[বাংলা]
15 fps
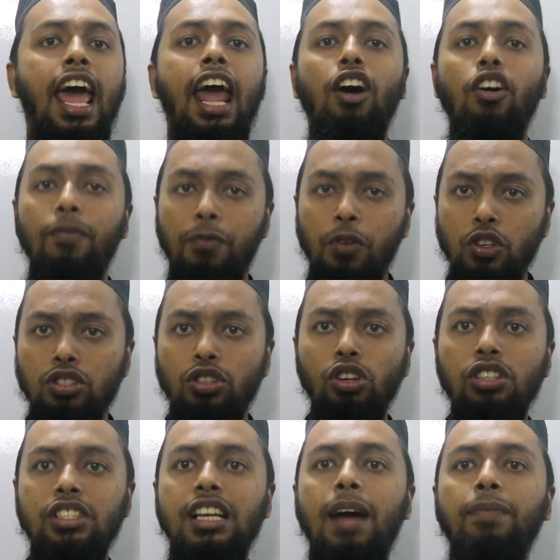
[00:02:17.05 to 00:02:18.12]
এখন প্রশ্ন
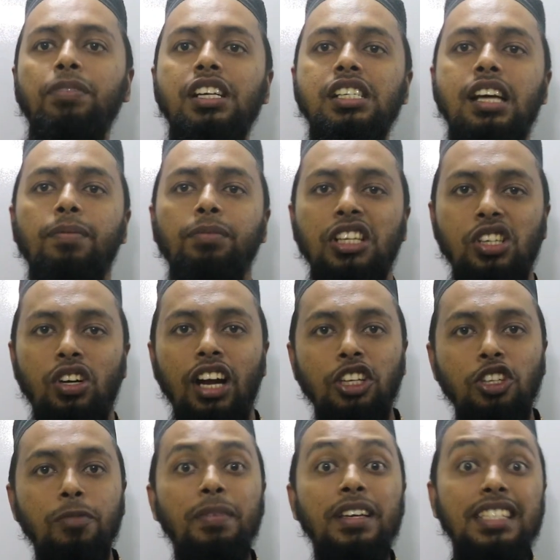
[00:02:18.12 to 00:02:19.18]
হচ্ছে আপনার সামনে যখন
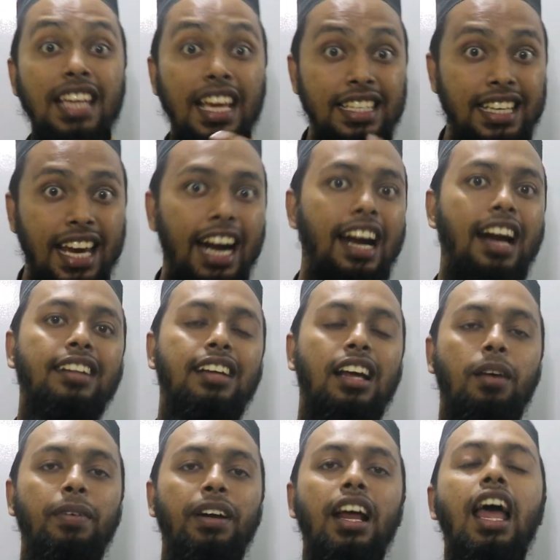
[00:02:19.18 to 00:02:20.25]
একজন বিসিএস ক্যাডার
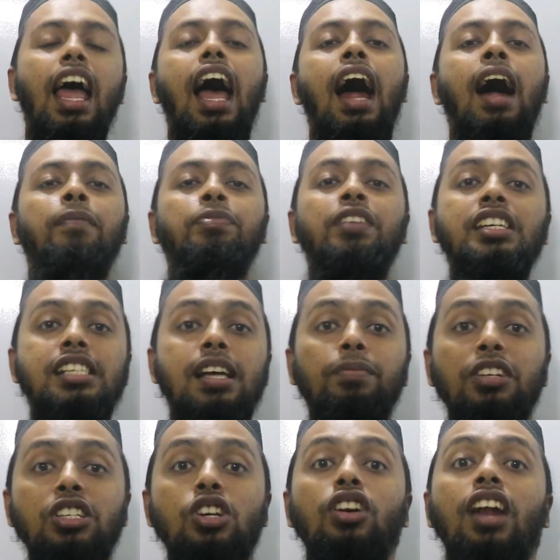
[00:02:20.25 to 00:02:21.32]
দাঁড়াবেন আপনার
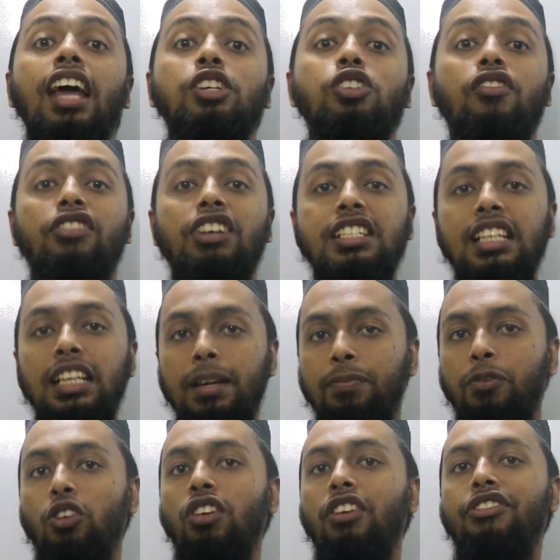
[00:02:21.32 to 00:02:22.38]
সামনে যখন একজন ভার্সিটি
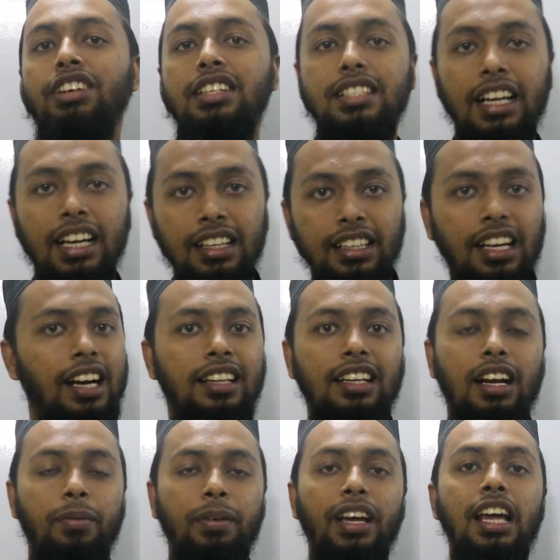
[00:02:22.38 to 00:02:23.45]
পড়ুয়া ফার্স্ট সেকেন্ড থার্ডে
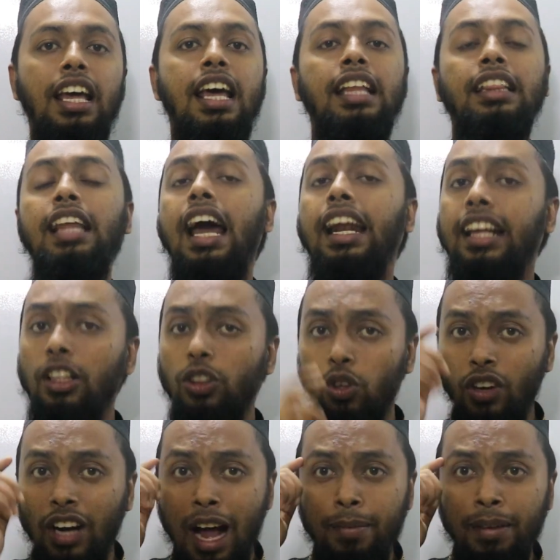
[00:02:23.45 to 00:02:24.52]
দাঁড়াবে তার কিন্তু
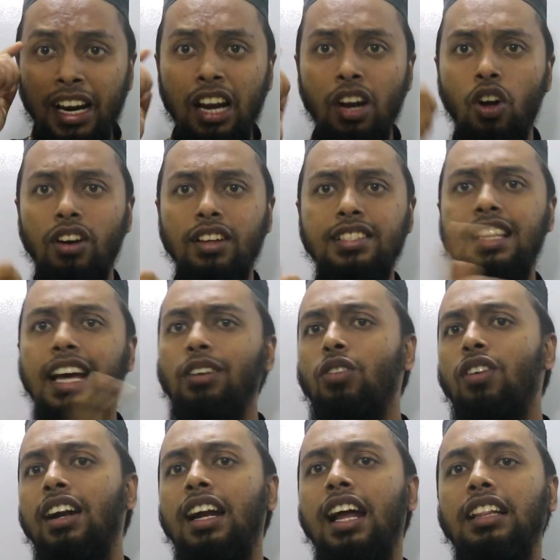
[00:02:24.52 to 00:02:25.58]
গ্রামারের নলেজ
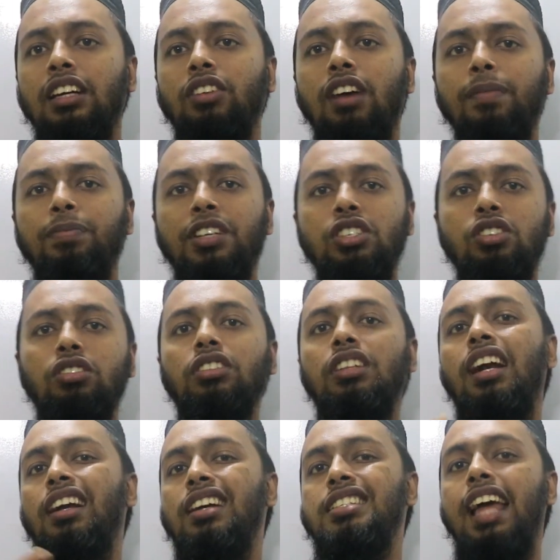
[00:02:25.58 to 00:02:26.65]
থাকুক আর না থাকুক আপনি যখন
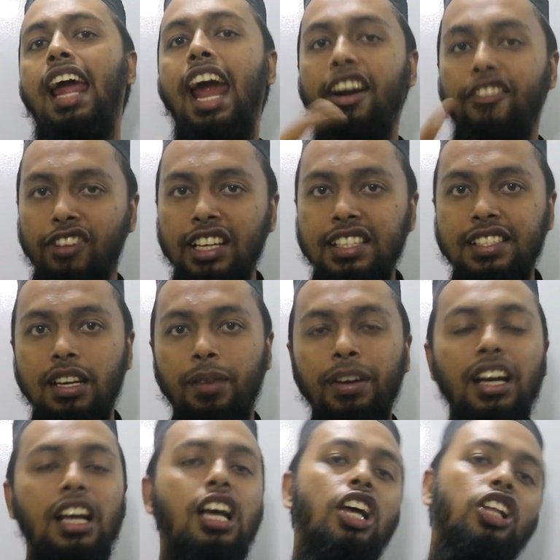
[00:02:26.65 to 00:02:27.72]
তার কাছে অ্যাডমিশন অ্যাডভাইস
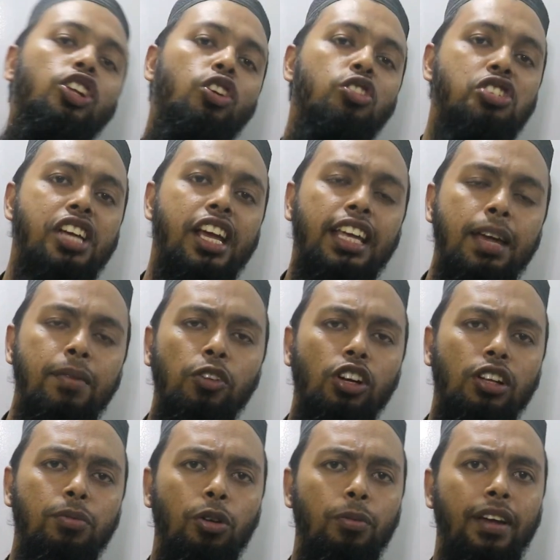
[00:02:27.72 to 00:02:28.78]
চাবেন তখন সে কী
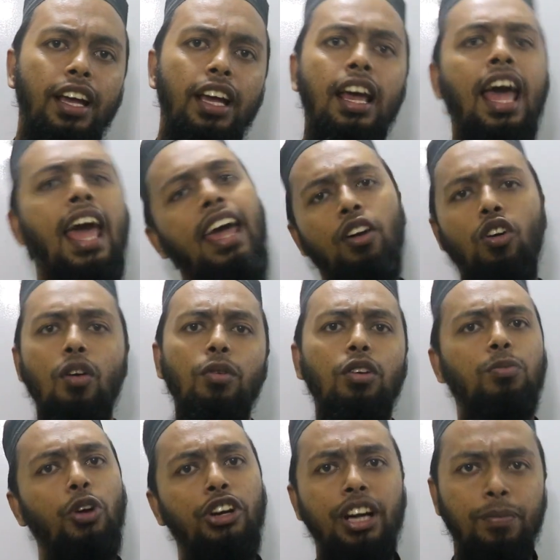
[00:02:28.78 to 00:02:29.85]
বলবে হ্যাঁ অমুক
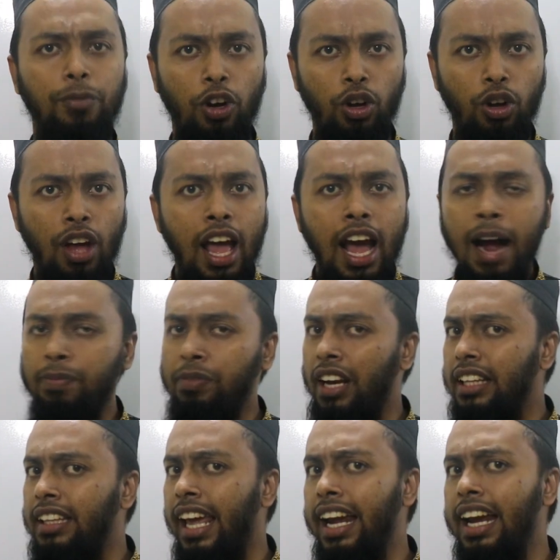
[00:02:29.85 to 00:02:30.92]
বইটা পড়ো
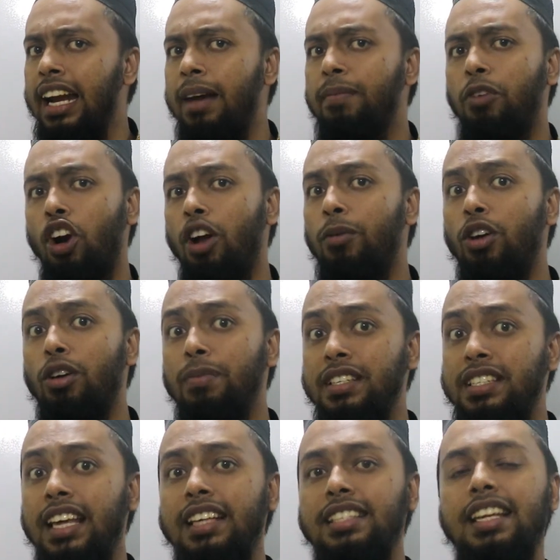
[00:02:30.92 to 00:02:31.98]
আপনারা দেখেন না বড় বড়
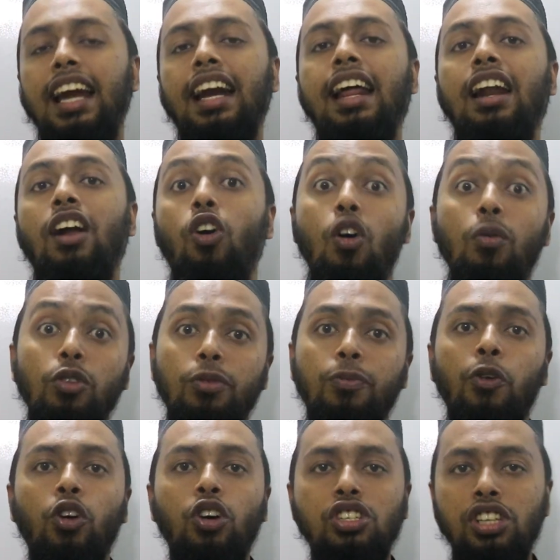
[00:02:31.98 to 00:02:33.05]
বিসিএস ক্যাডাররা অমুক
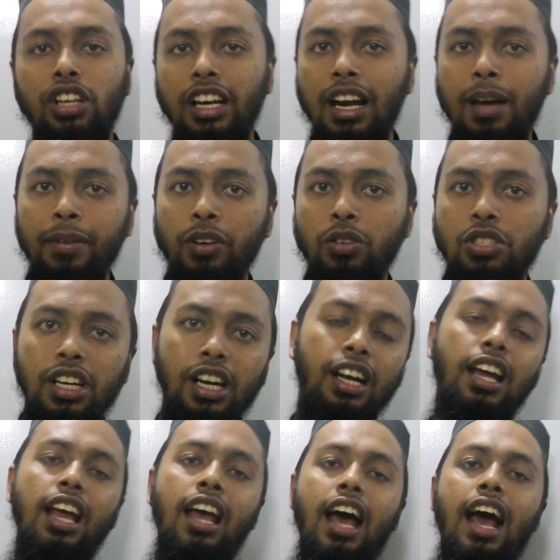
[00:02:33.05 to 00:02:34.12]
প্রকাশনীর নামে হচ্ছে
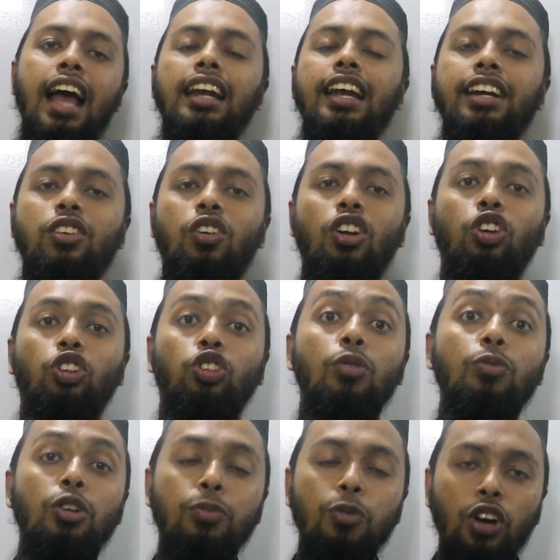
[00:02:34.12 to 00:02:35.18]
হাইলাইট করো
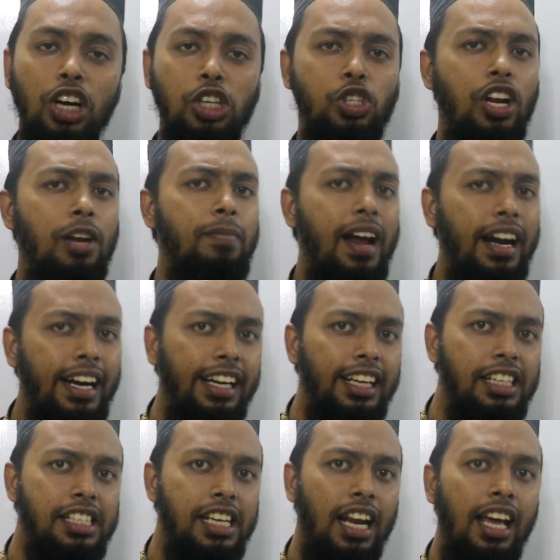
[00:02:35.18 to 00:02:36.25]
তমুক প্রকাশনীর মার্কেটিং
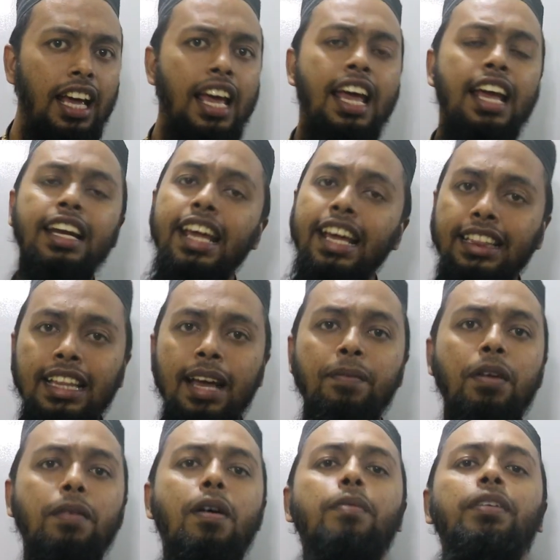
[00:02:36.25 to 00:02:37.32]
চালায় ঠিক
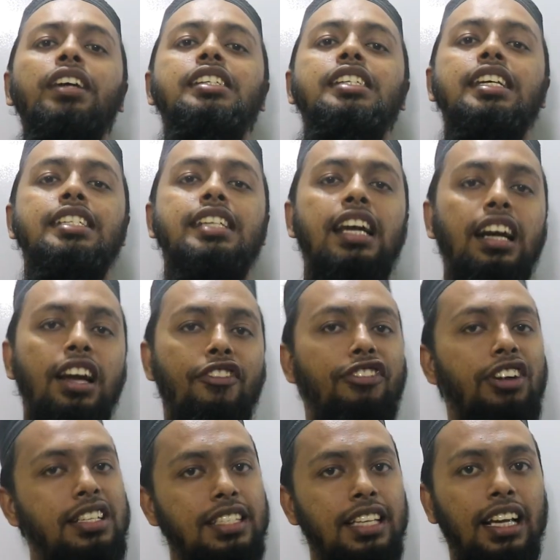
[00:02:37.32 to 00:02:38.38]
তেমনিভাবে যে ছেলেটা
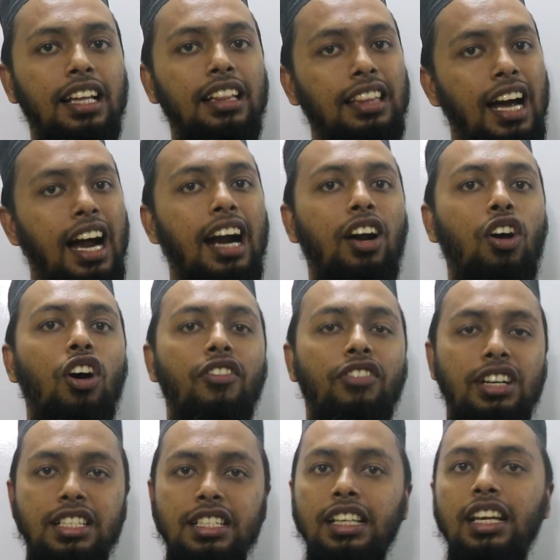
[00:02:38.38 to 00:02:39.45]
ফার্স্ট সেকেন্ড থার্ড হয়
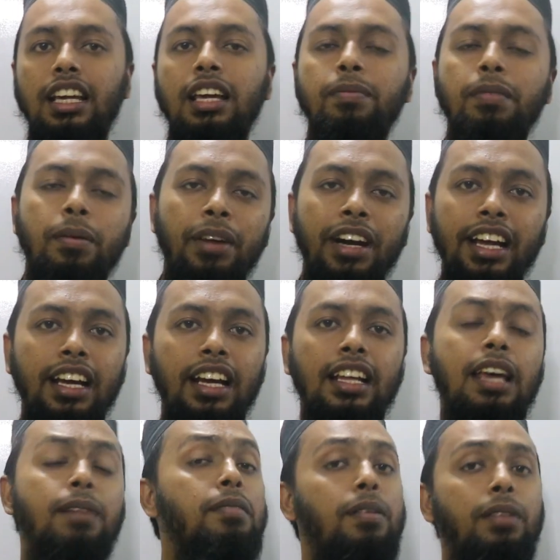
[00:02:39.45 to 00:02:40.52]
ভার্সিটি কিংবা মেডিকেল
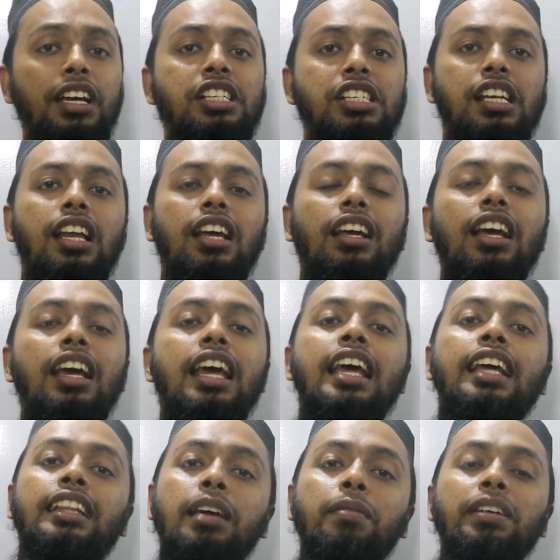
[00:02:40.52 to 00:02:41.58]
কিংবা ইঞ্জিনিয়ারিংয়ে
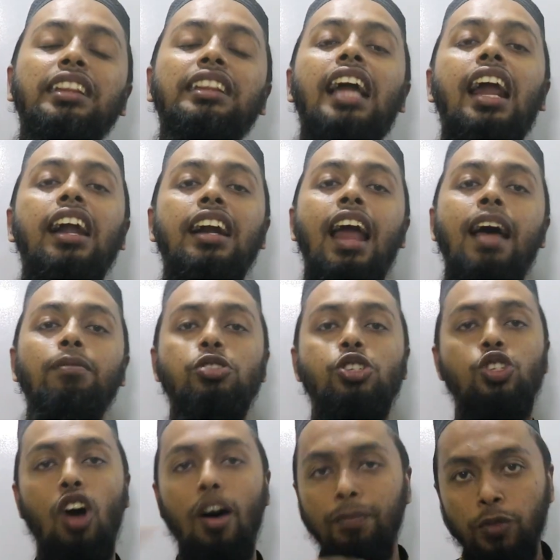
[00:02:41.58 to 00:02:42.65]
দেখবেন তার নাম
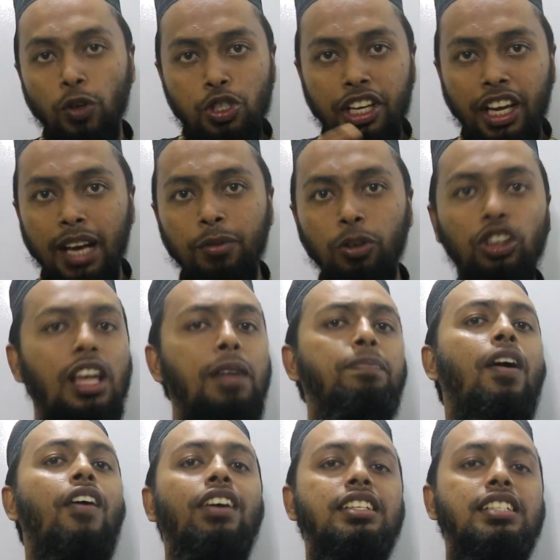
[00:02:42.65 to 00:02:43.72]
সব কোচিংয়ের মধ্যেই
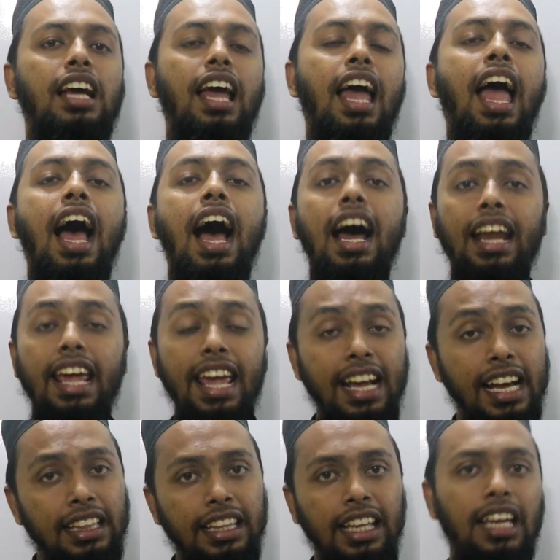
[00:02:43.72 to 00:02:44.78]
পাওয়া যায় আর
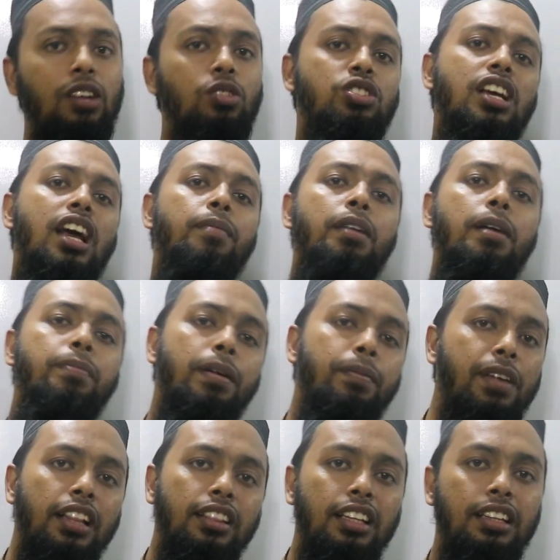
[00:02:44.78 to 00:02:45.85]
এখান থেকে হচ্ছে আমরা
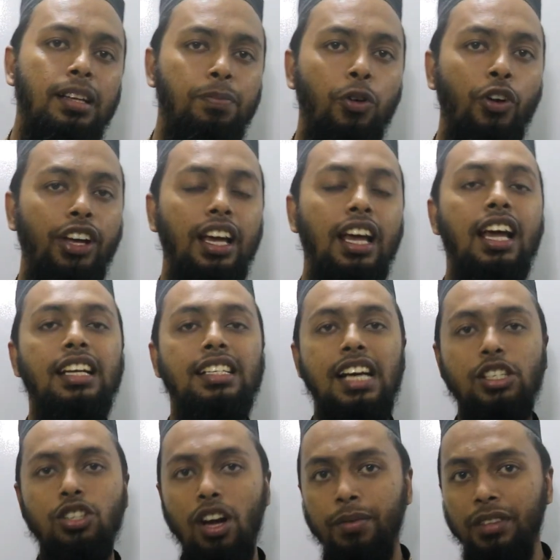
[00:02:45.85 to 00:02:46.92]
বিভ্রান্তিতে পড়ি যে
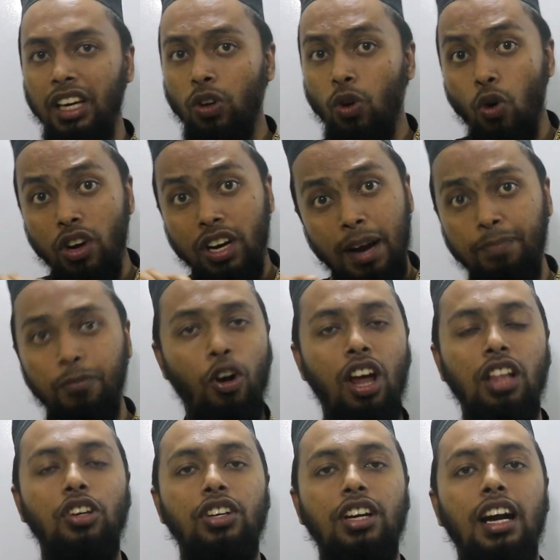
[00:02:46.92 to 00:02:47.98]
আসলে আমাদের কোনটা
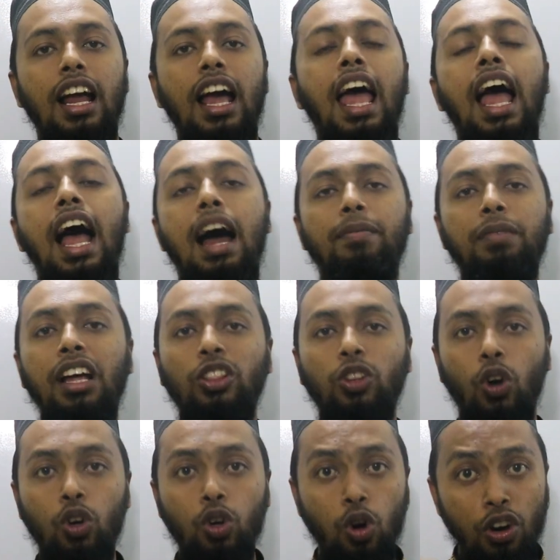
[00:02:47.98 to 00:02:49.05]
পড়া দরকার আমরা
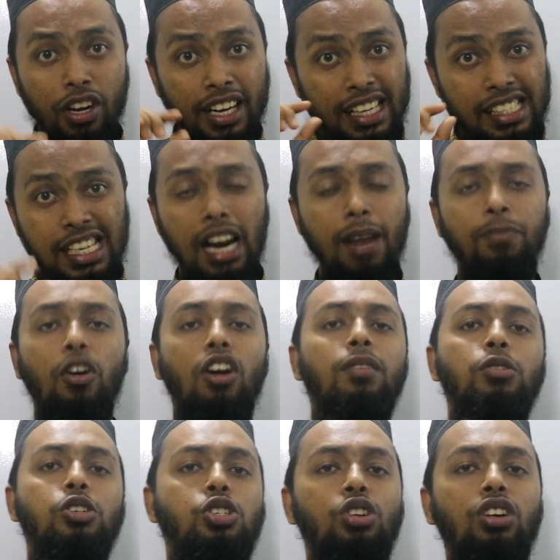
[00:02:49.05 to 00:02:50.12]
দক্ষ টিচারের
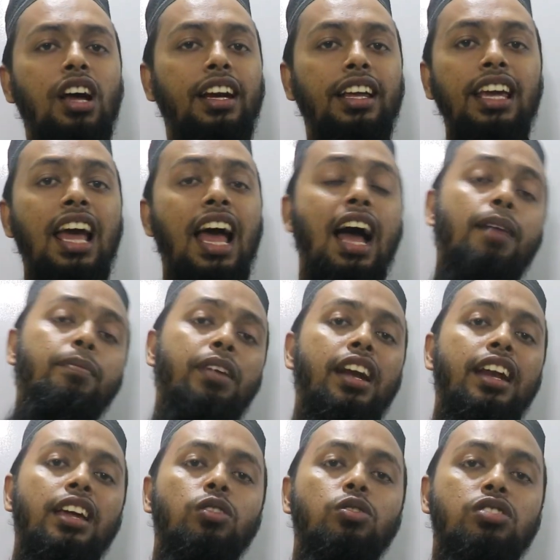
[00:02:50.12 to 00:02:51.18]
পরামর্শ না নিয়ে আমরা
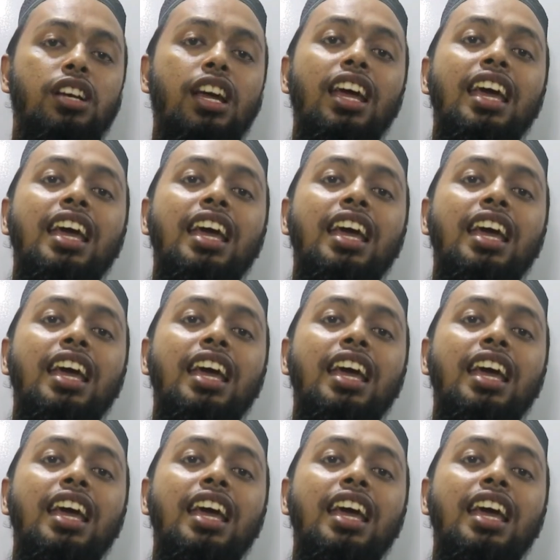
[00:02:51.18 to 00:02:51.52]
নিই হচ্ছে